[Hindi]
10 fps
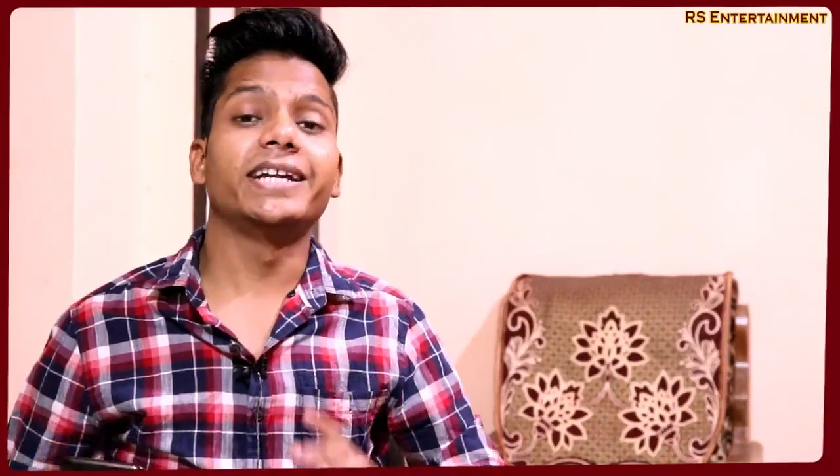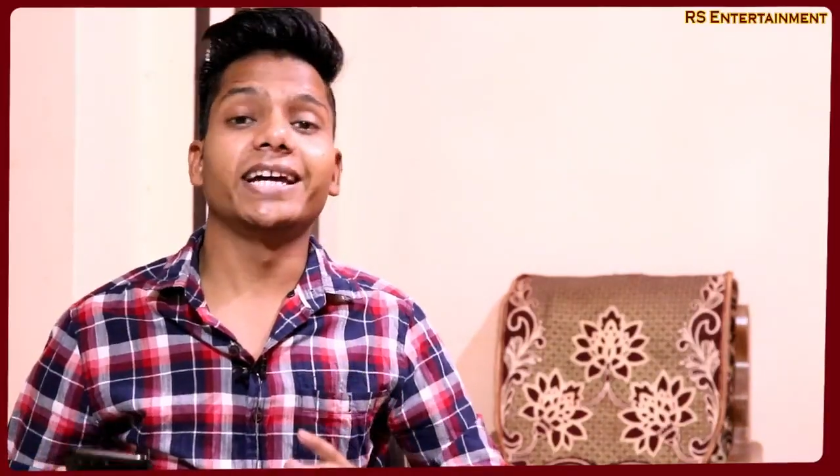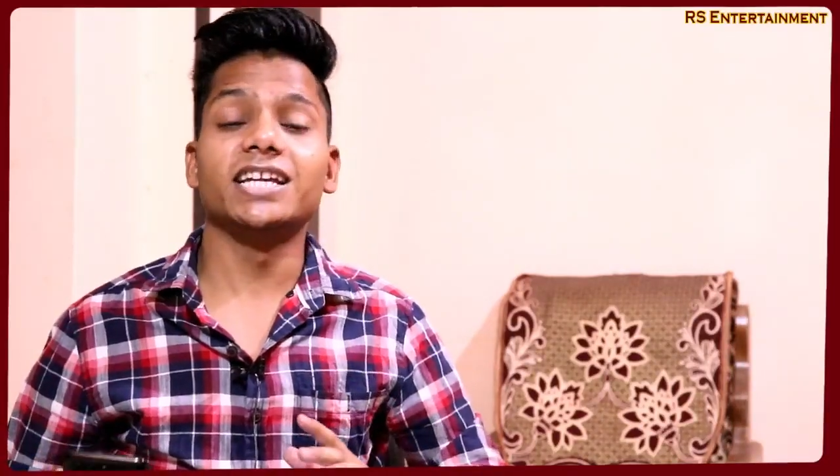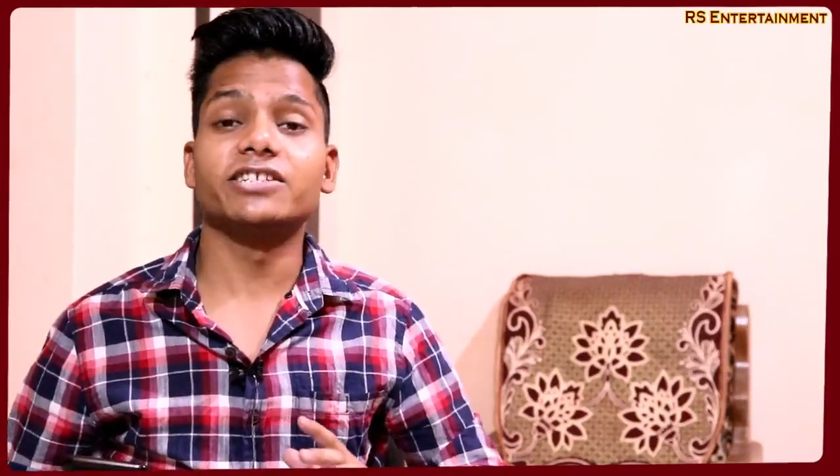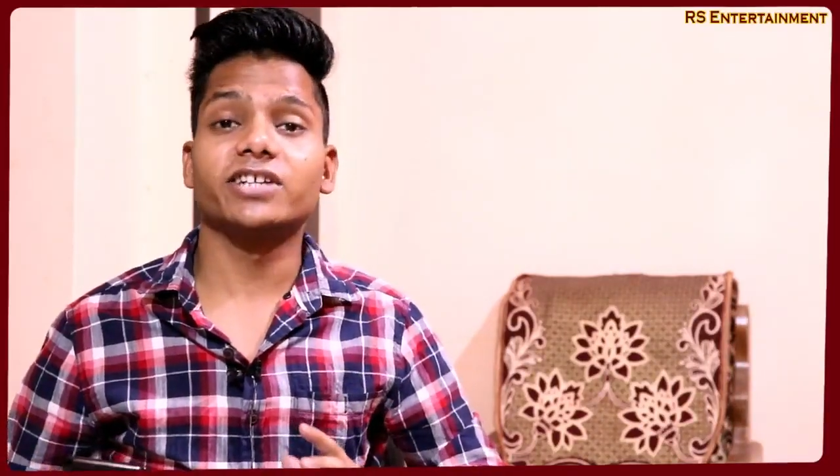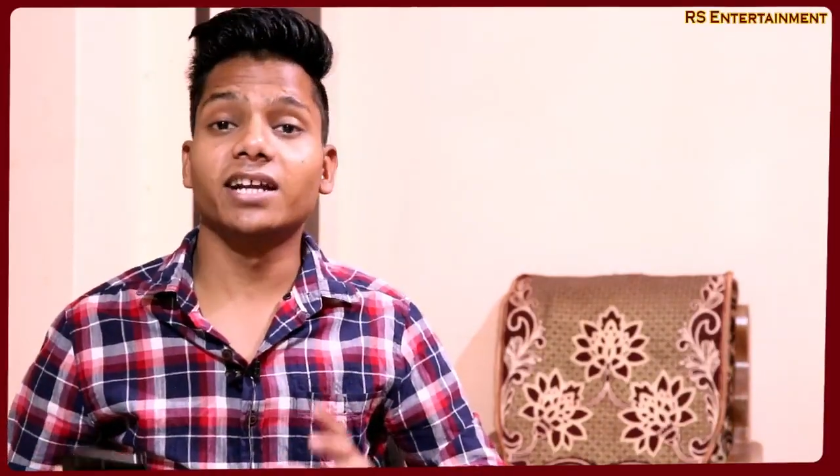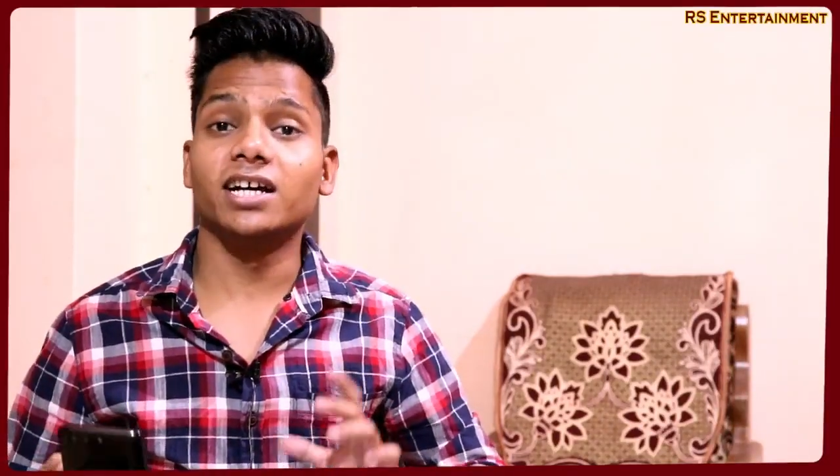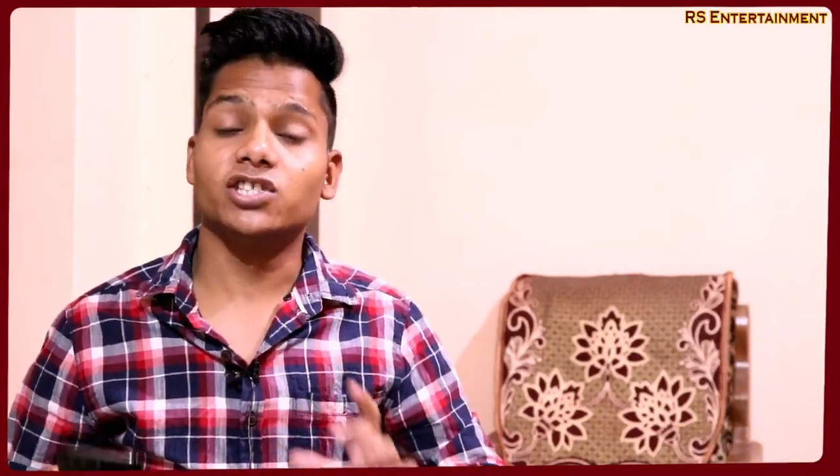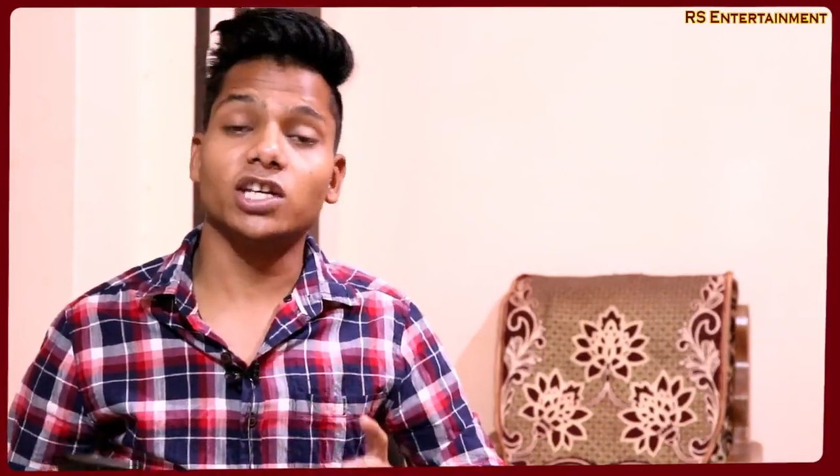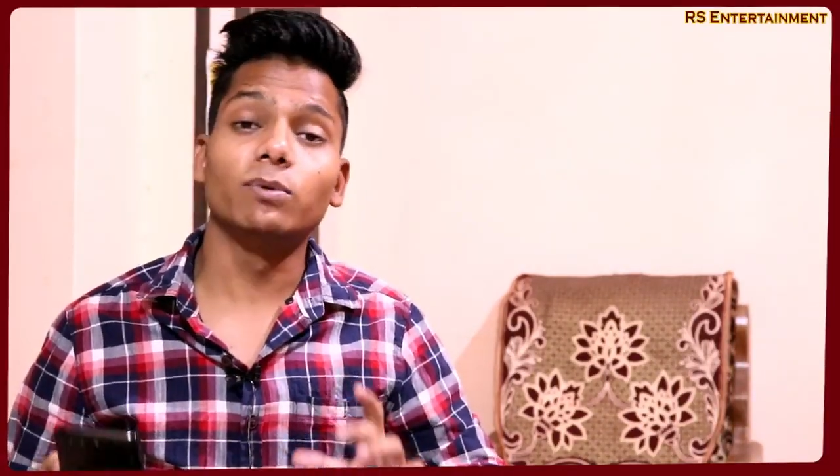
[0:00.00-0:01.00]
डेल स्टेन
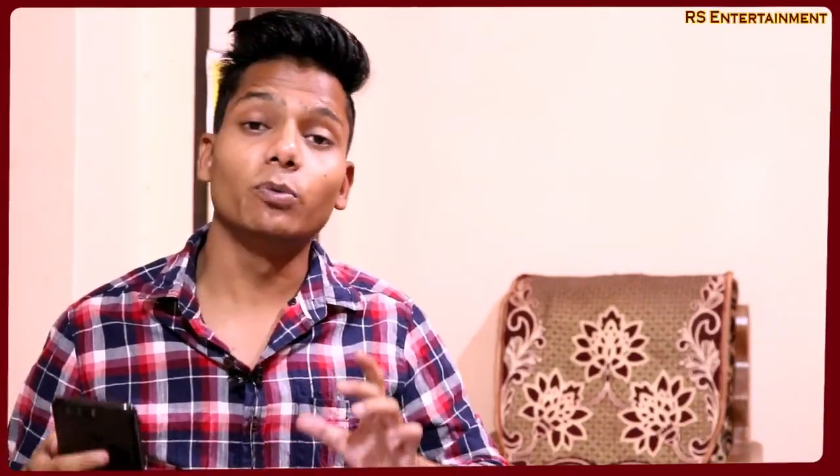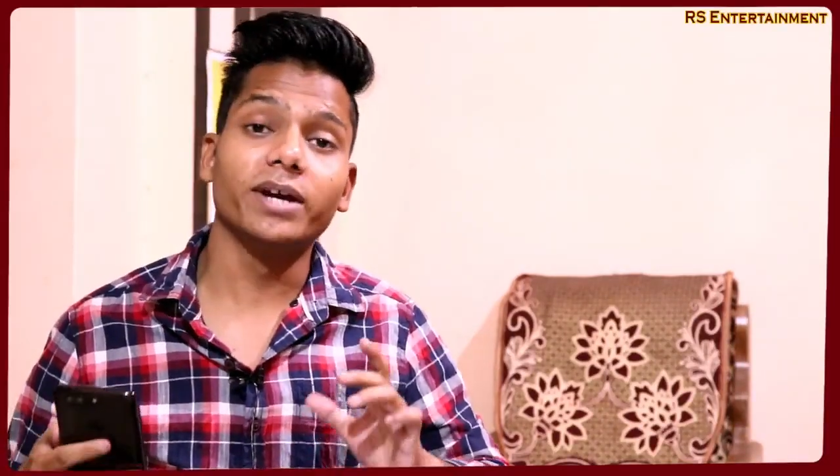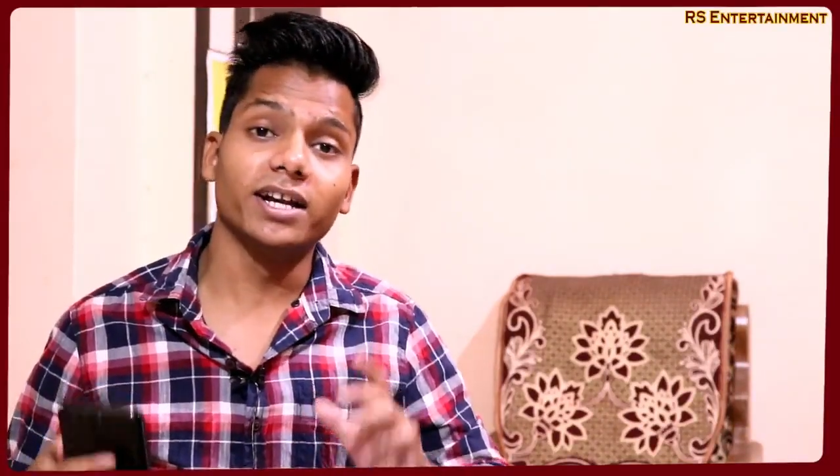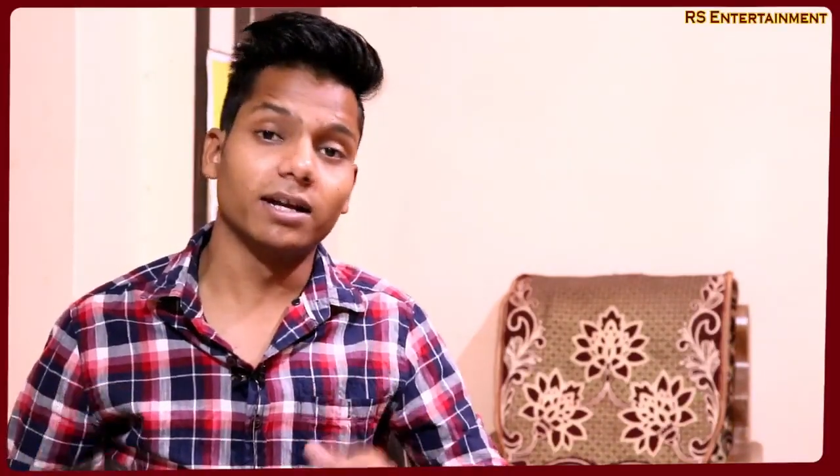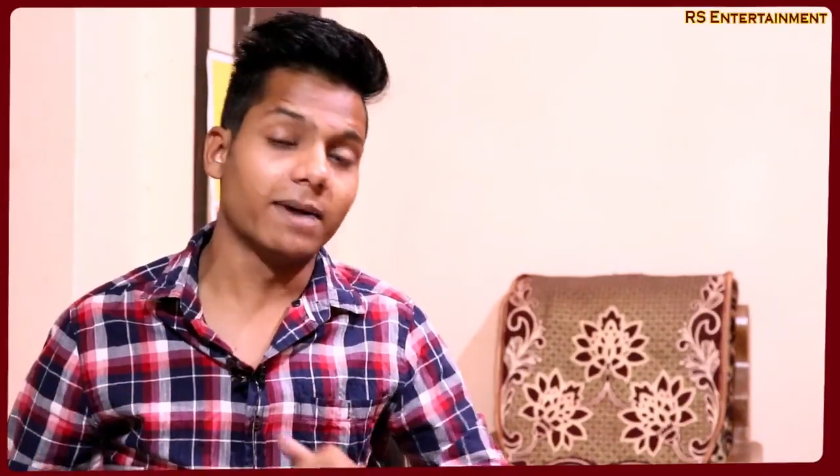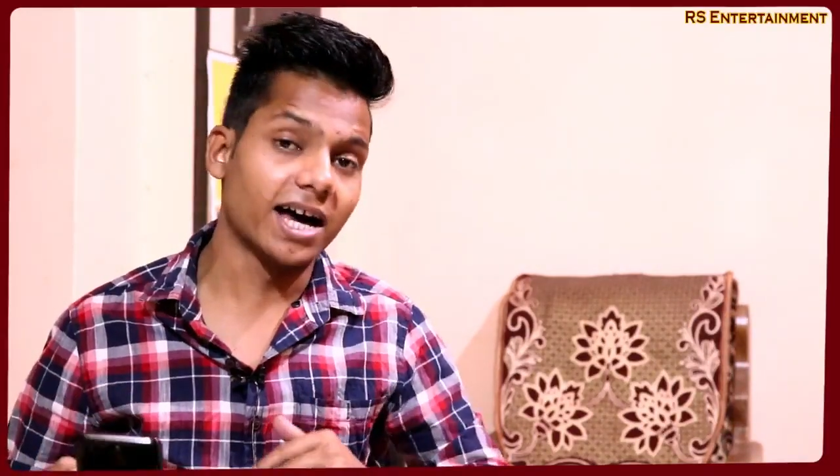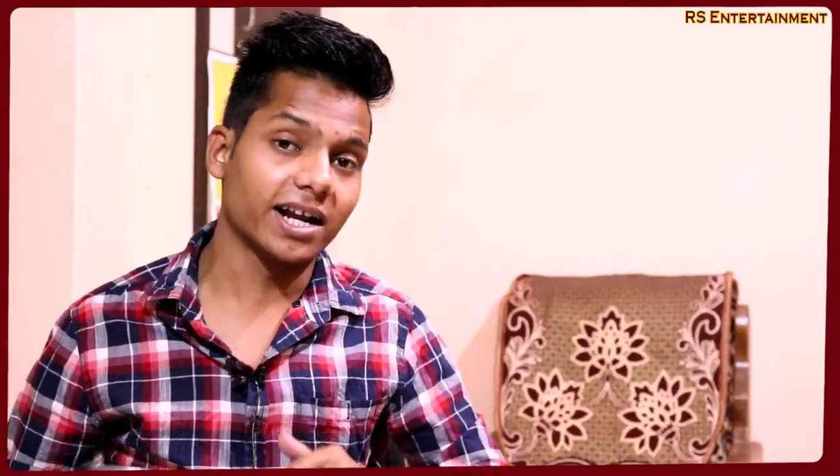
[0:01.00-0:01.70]
अच्छी भूमिका निभा